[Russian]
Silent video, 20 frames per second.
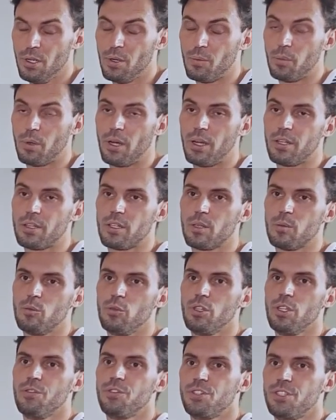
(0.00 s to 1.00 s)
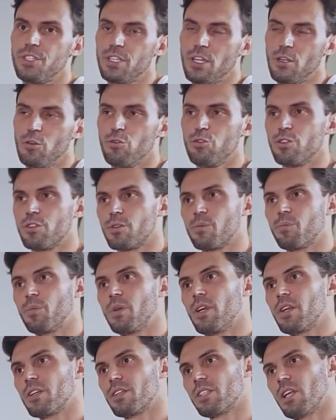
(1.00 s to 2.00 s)
Поэтому не все люди
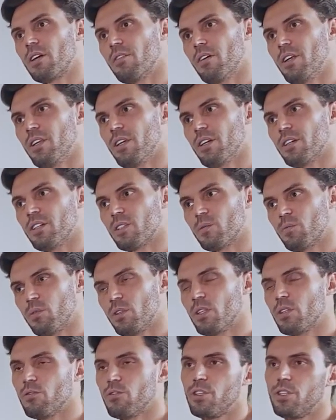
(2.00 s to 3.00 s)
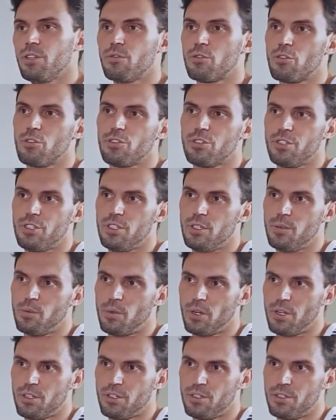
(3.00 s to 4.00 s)
при расставаниях испытывают неврозы и
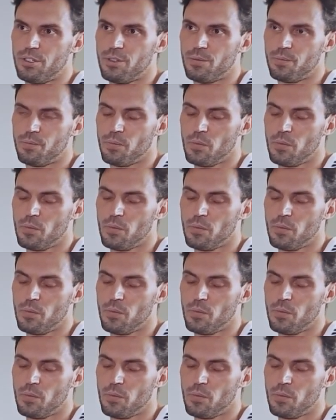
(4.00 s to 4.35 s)
депрессии.